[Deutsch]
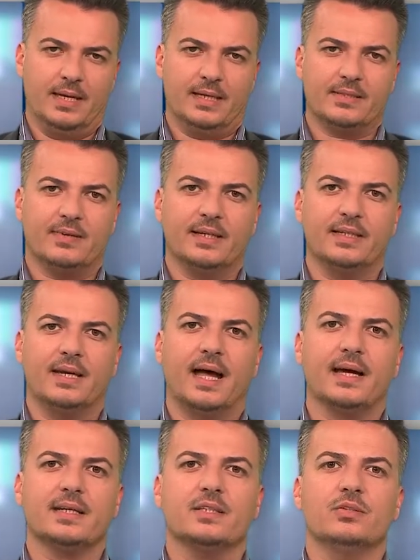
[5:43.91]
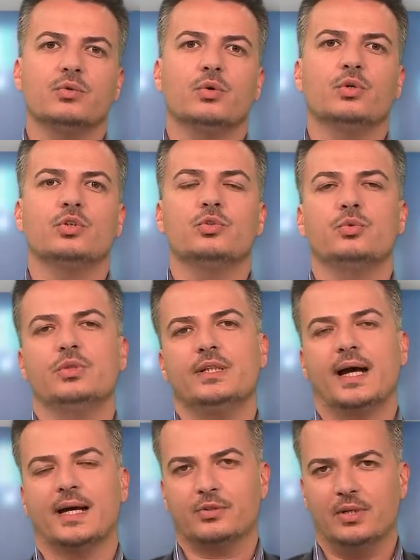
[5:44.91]
Das waren die Nachrichten und nun
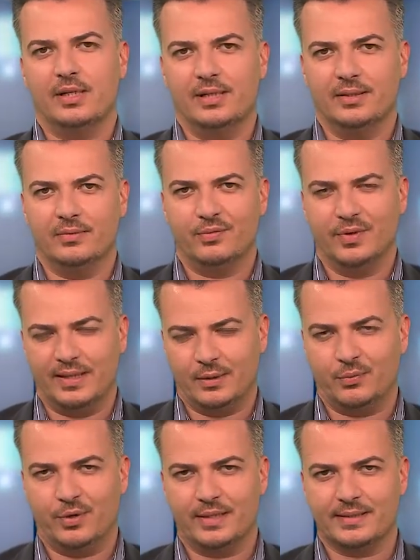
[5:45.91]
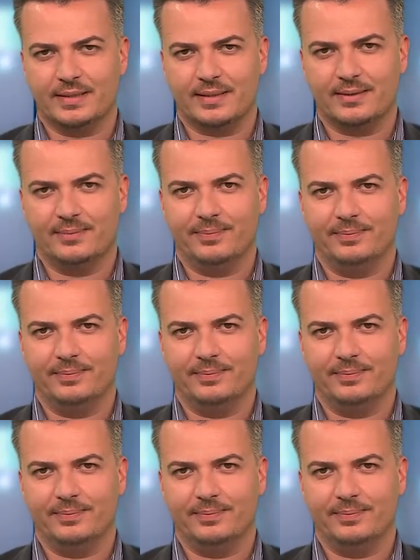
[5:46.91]
die aktuelle Wettervorhersage.